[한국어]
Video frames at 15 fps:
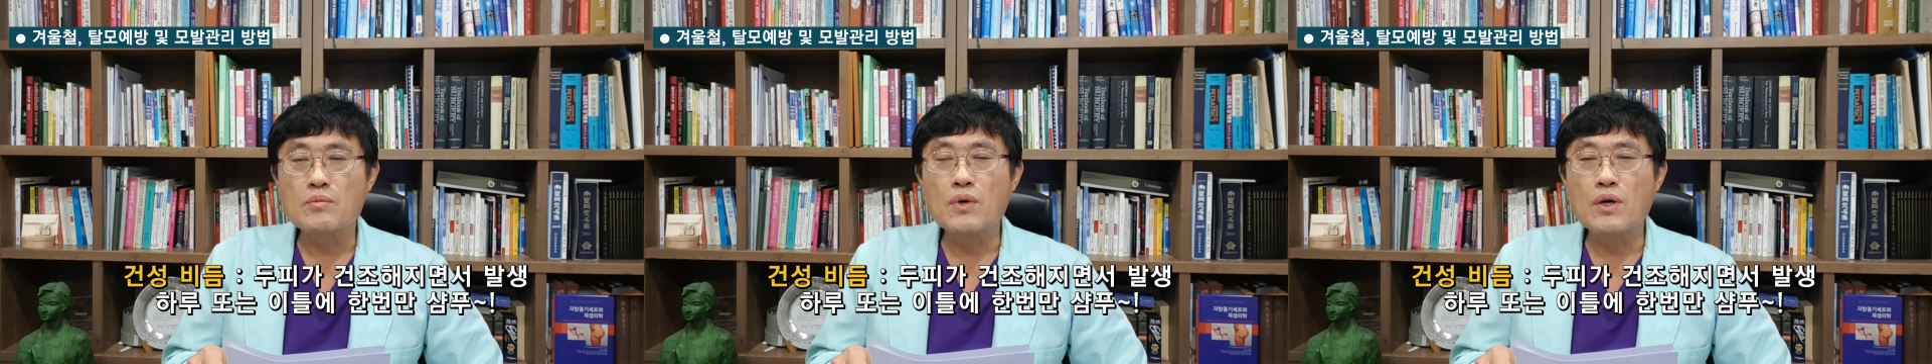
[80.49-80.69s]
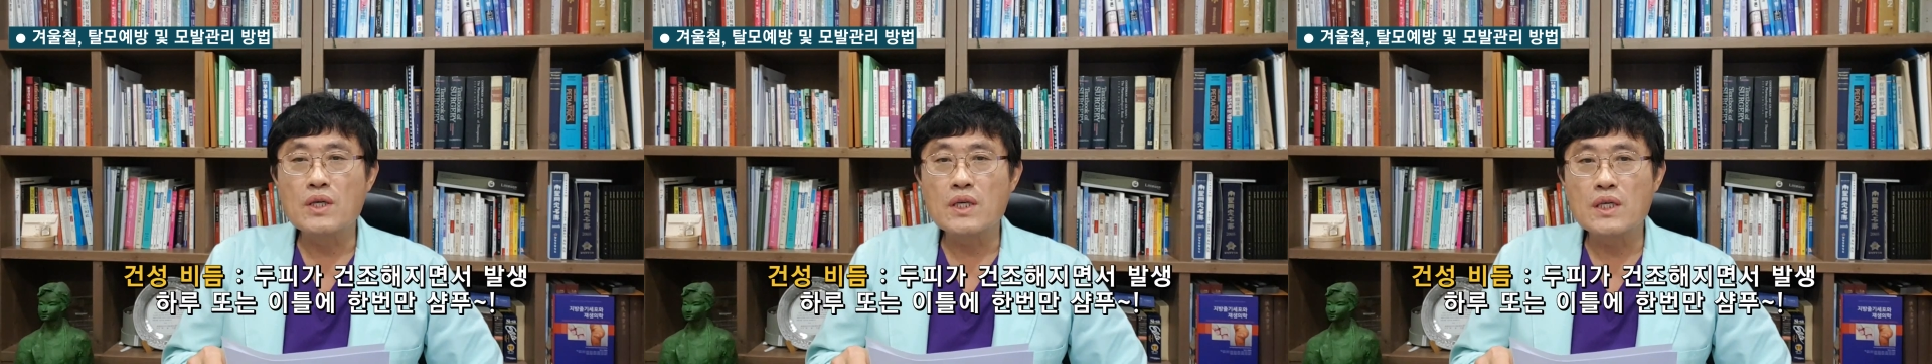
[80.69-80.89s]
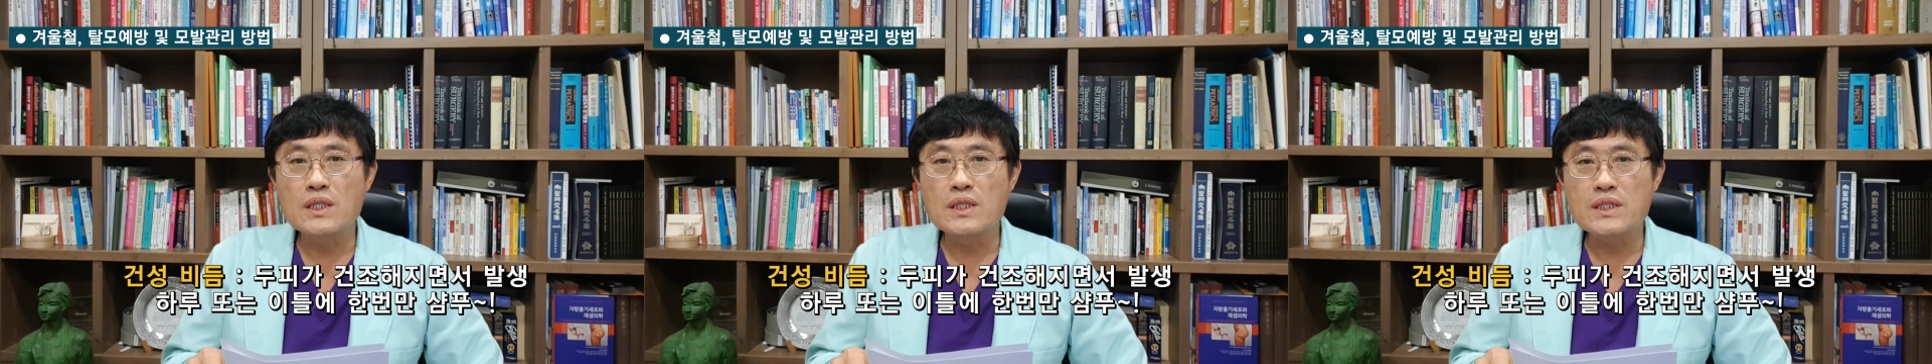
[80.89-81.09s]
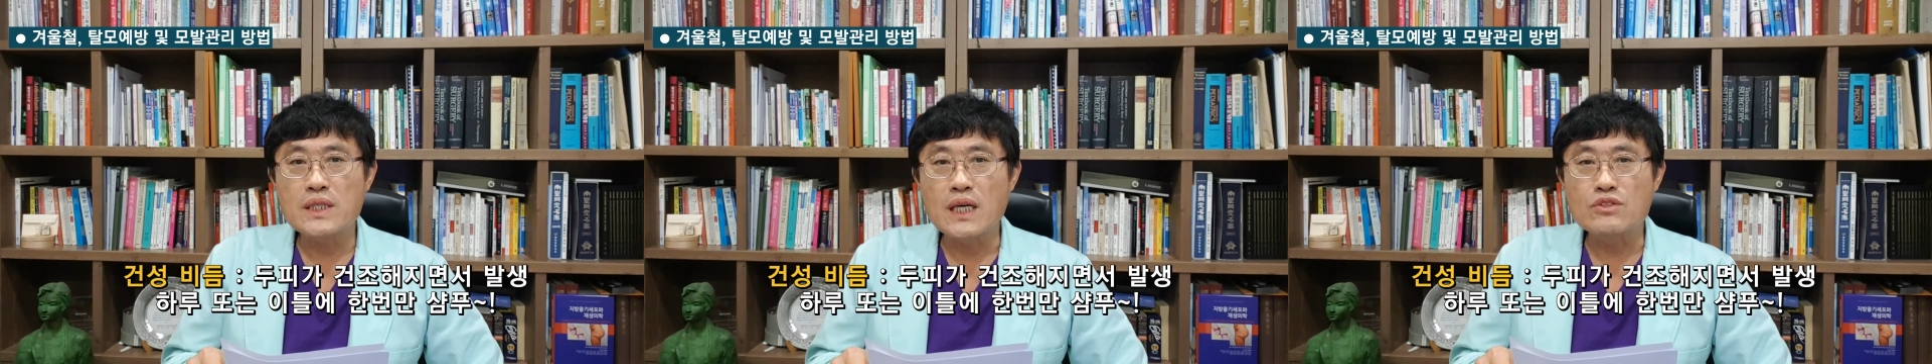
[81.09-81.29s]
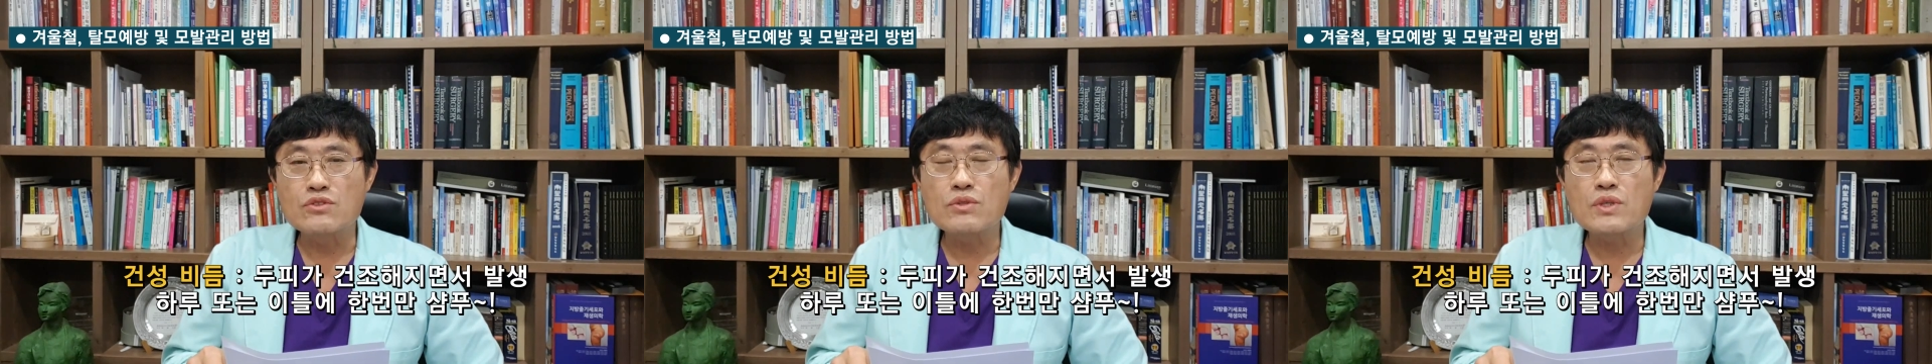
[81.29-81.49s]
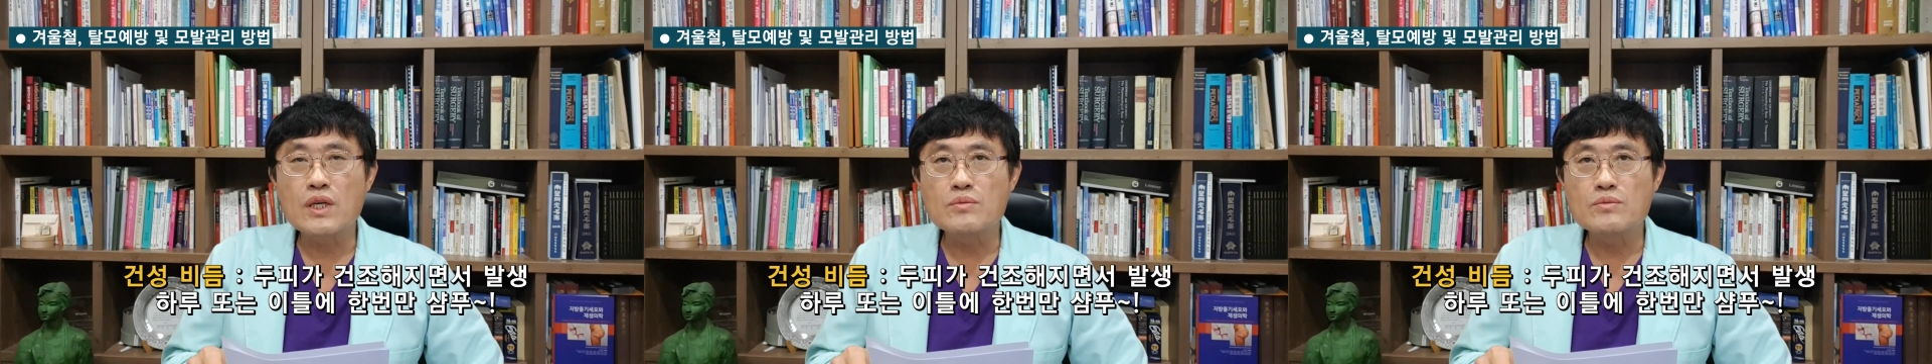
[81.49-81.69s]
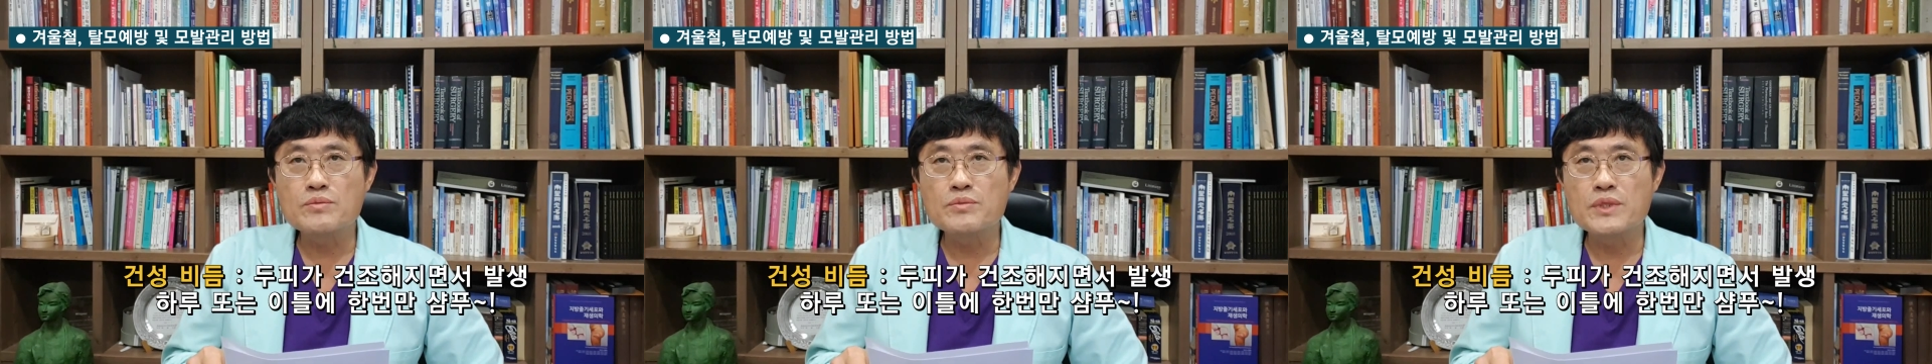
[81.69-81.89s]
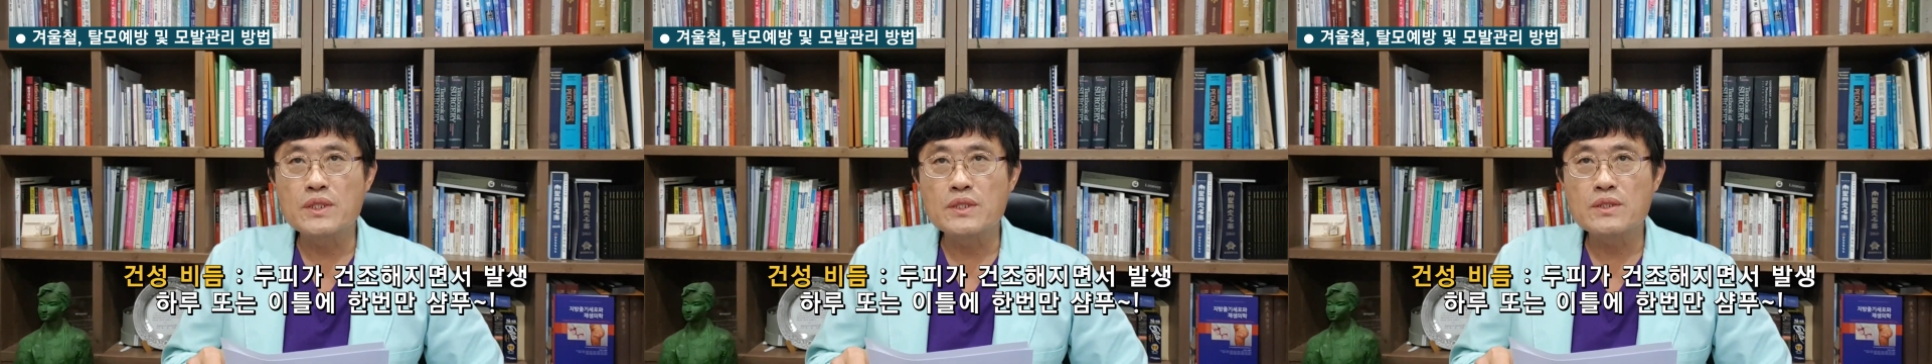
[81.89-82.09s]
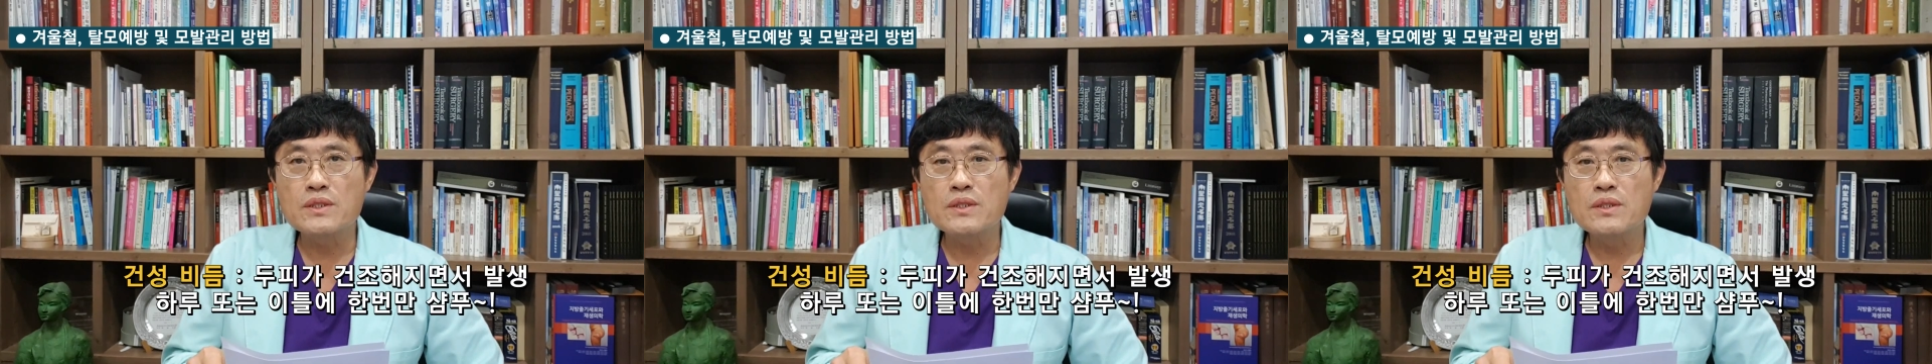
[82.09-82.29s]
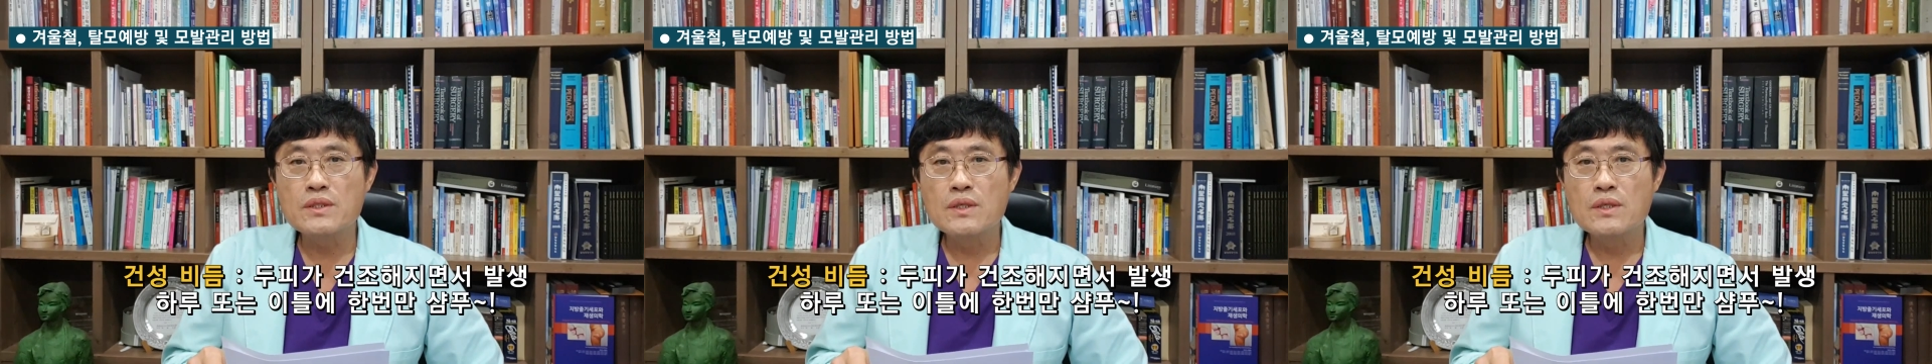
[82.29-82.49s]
머리를 자주 감으면